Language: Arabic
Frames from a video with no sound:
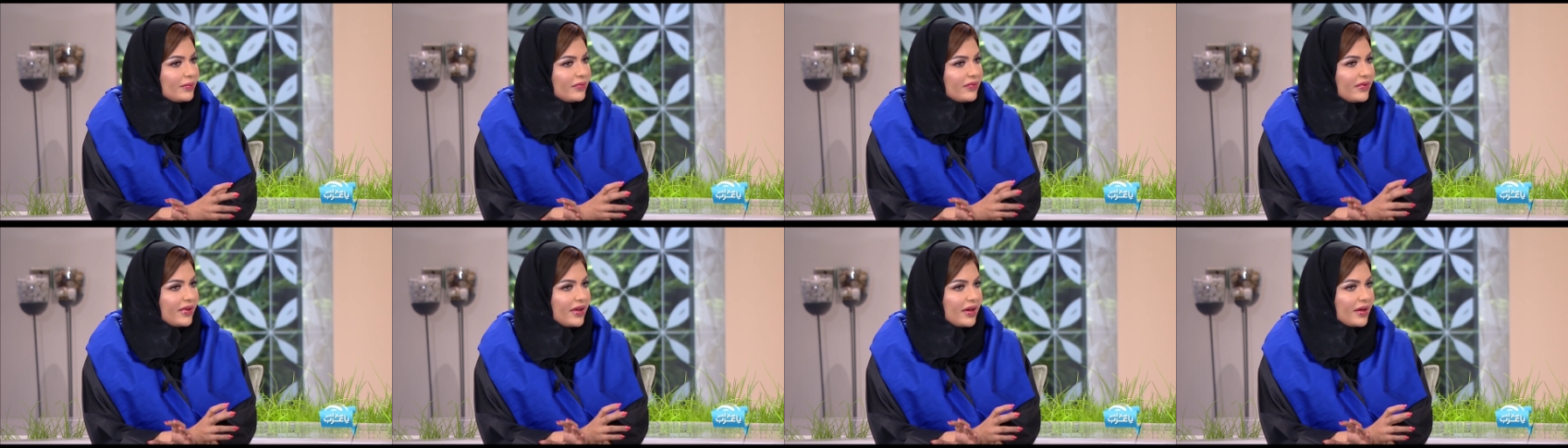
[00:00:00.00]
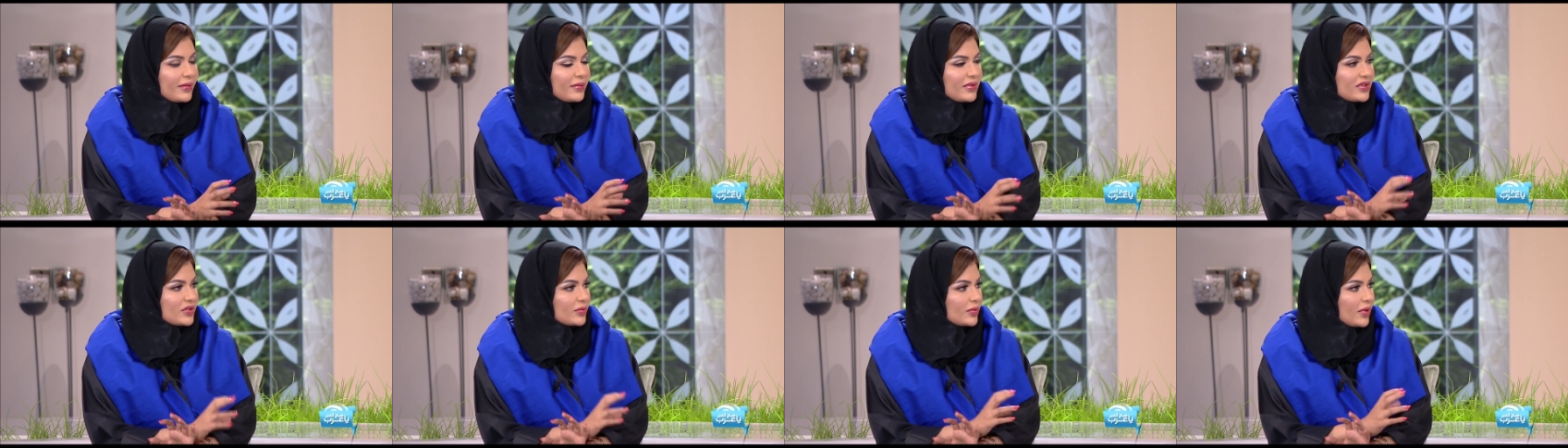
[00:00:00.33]
فيها
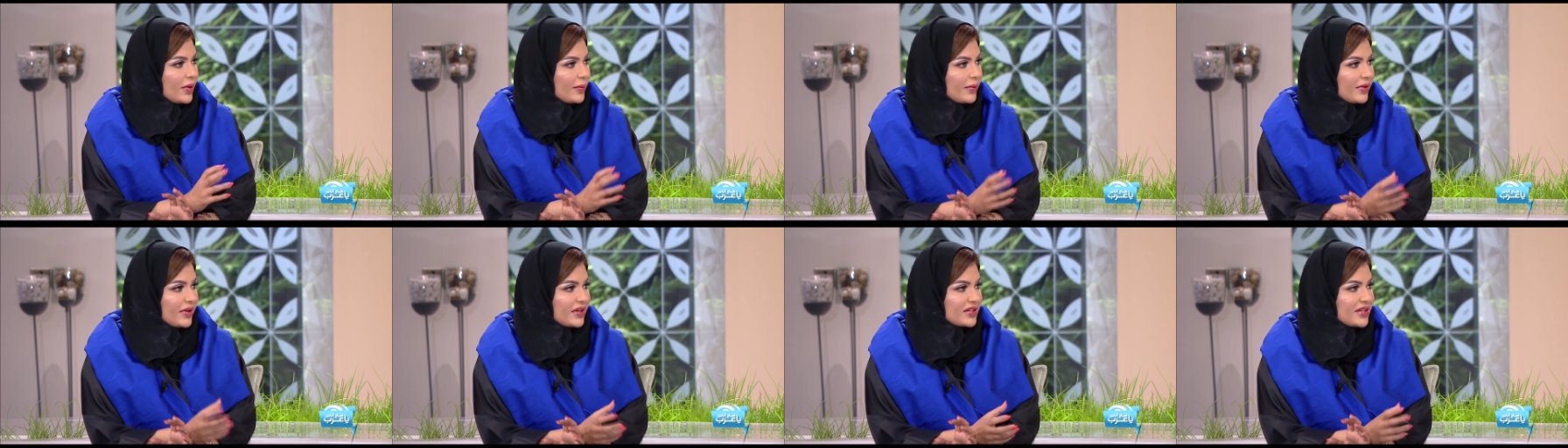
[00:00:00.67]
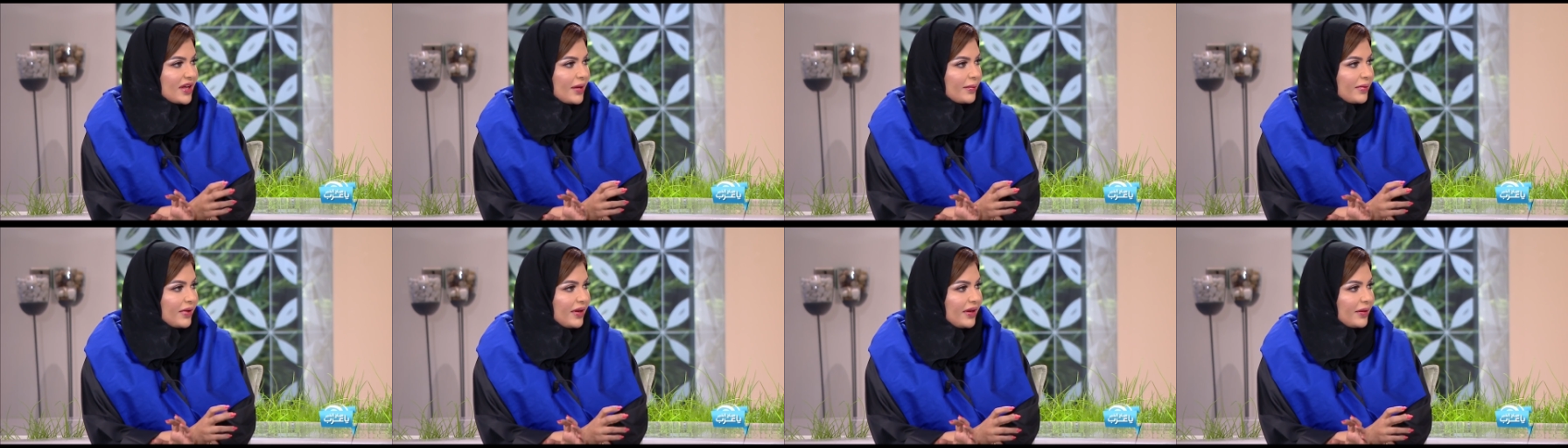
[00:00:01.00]
مجموعة من
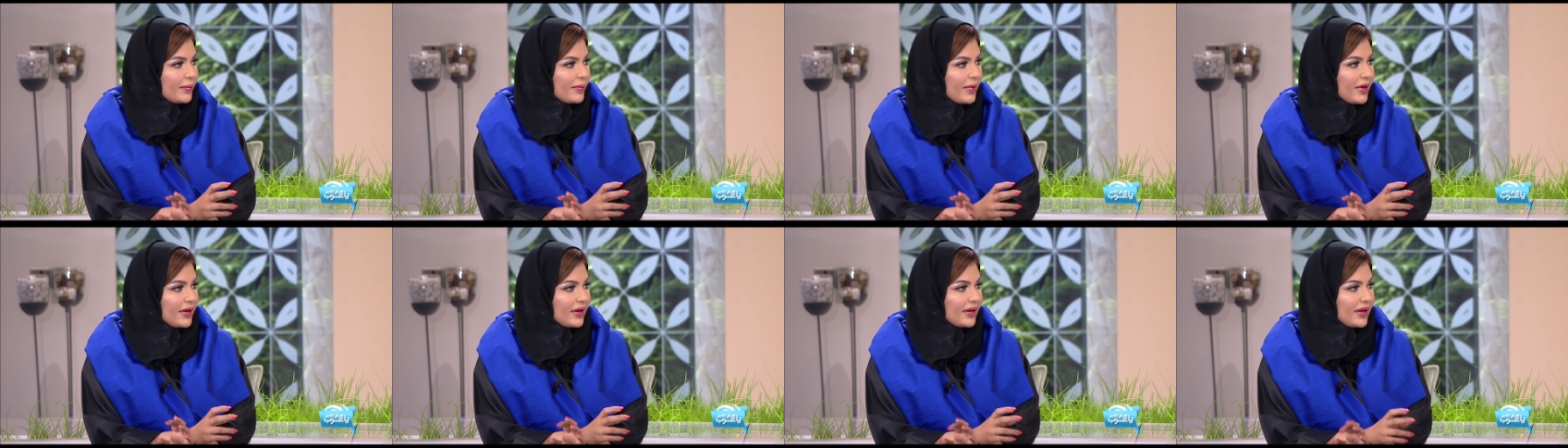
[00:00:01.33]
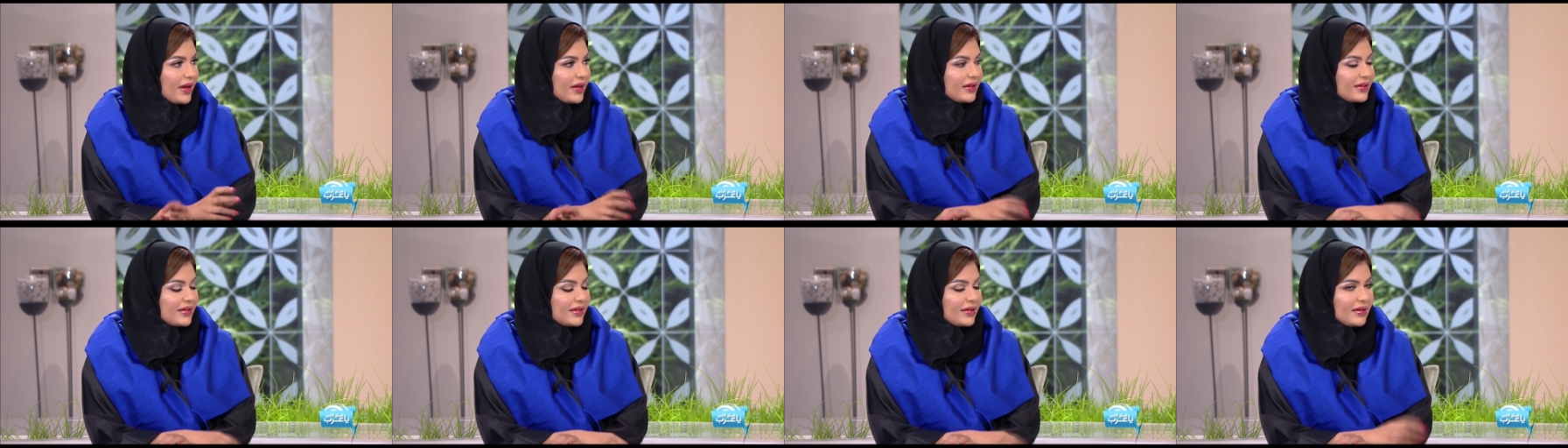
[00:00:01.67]
رسامين
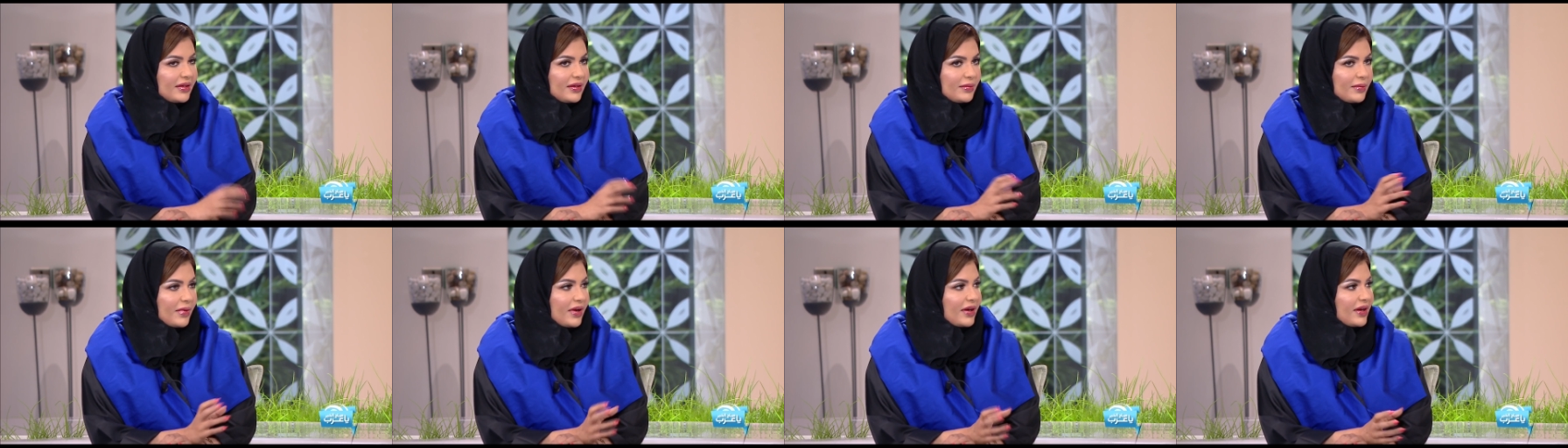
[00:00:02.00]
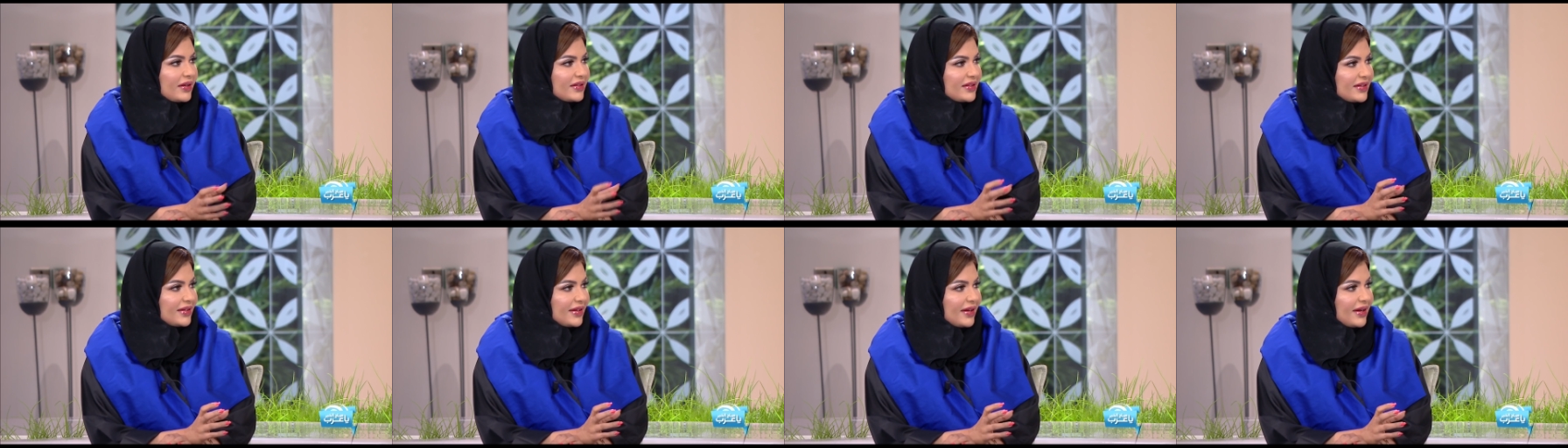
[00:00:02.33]
الإماريات
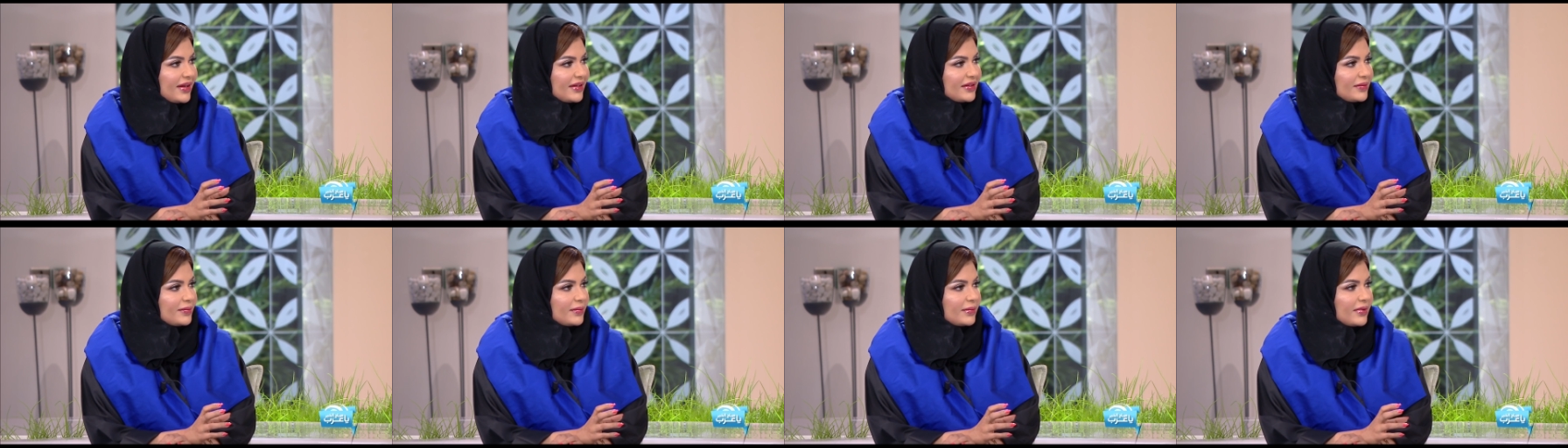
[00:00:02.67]
الإماراتيات